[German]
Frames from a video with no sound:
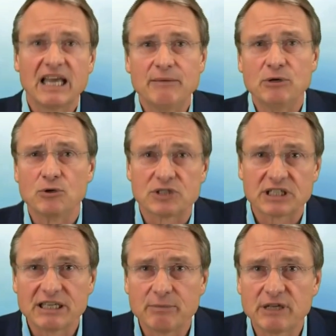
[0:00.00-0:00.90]
im
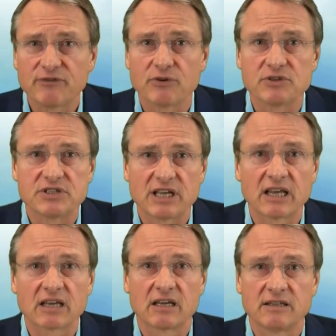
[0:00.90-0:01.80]
Industriegebiet von
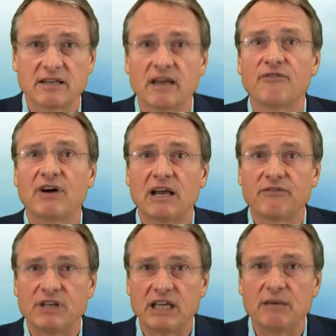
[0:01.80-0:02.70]

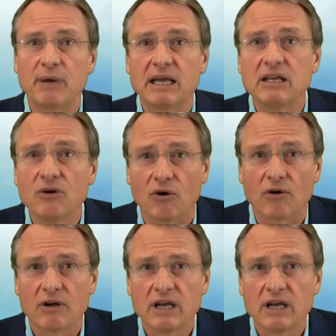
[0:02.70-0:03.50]
Saint-Quentin-Falafier bei Lyon.